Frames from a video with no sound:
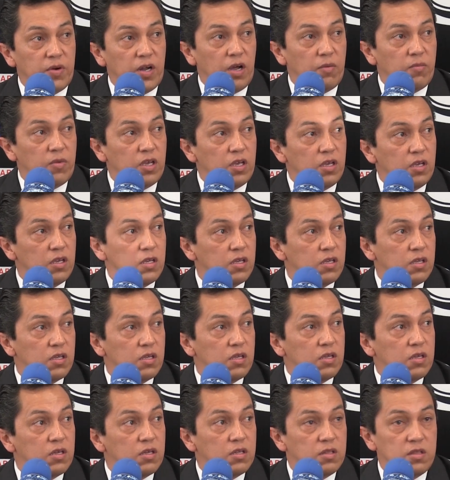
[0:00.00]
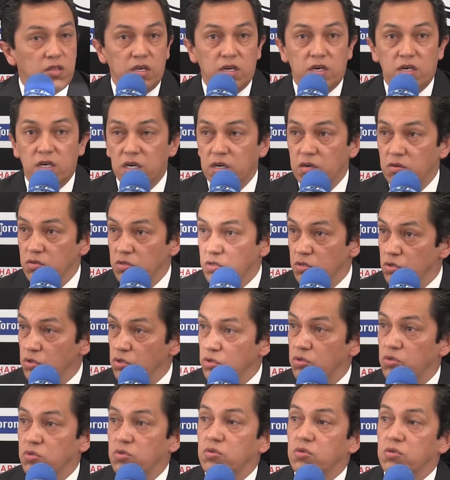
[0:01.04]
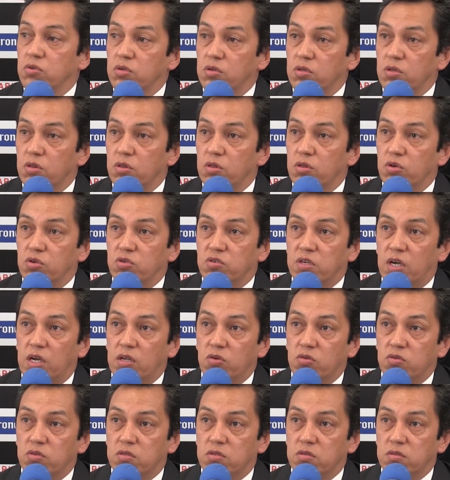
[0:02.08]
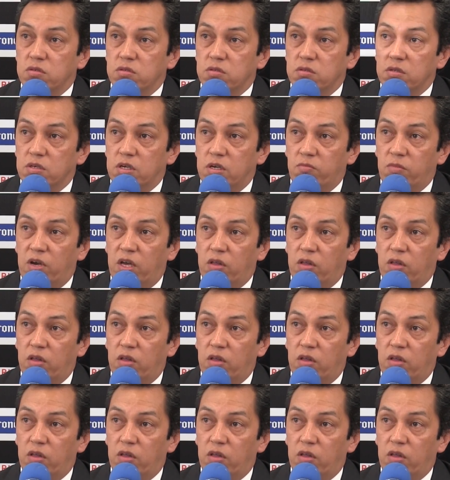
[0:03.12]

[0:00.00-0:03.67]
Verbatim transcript: para mí tenerlo estos dos años y